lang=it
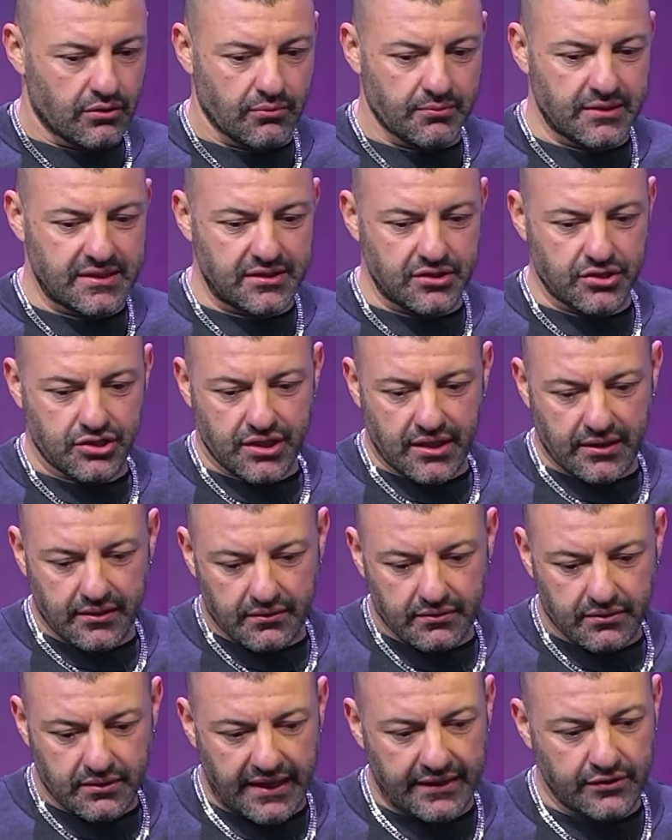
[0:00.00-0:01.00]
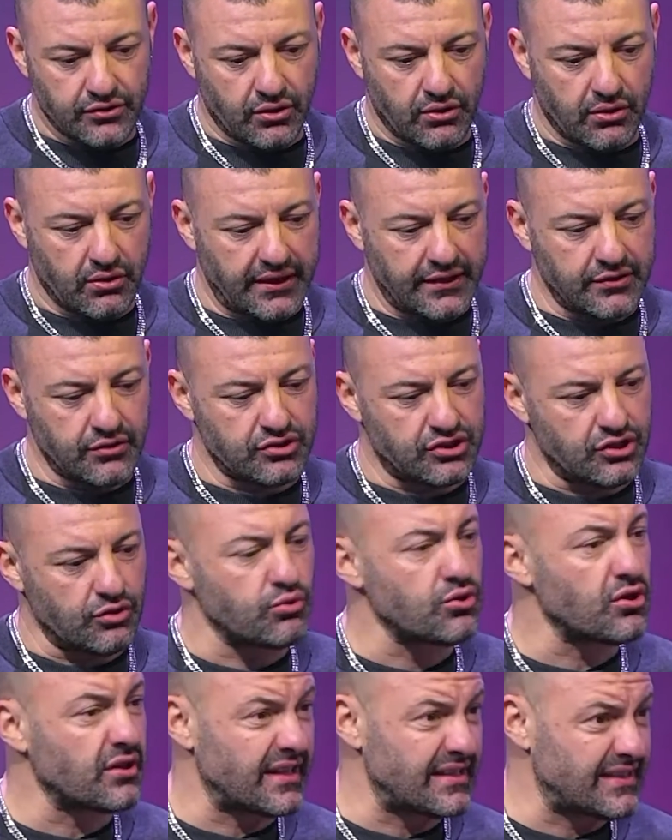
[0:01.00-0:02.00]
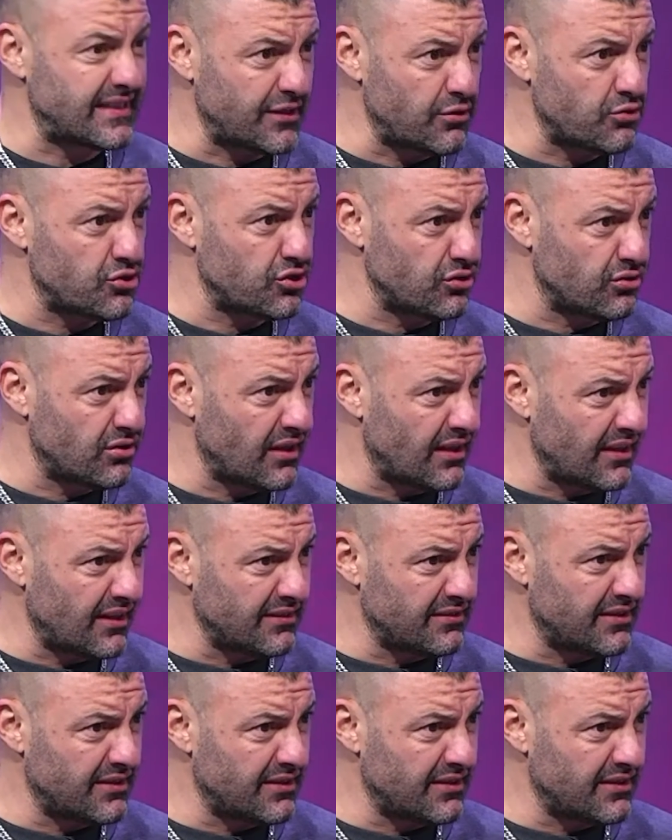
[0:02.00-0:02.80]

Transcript: come si dice, ero, ero, sicuro che sarei uscito da